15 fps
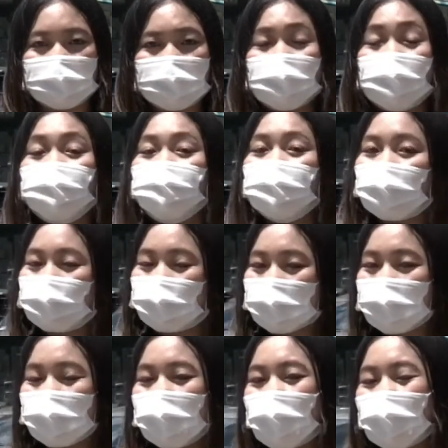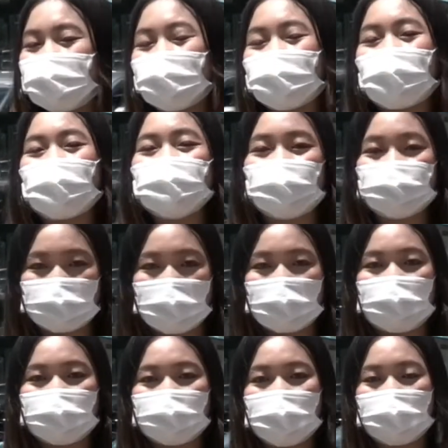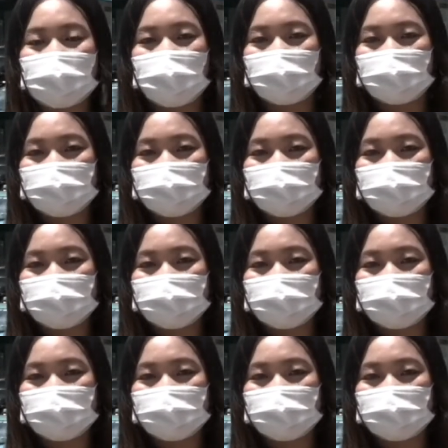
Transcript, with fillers: Berikut ini adalah daftar-daftarnya.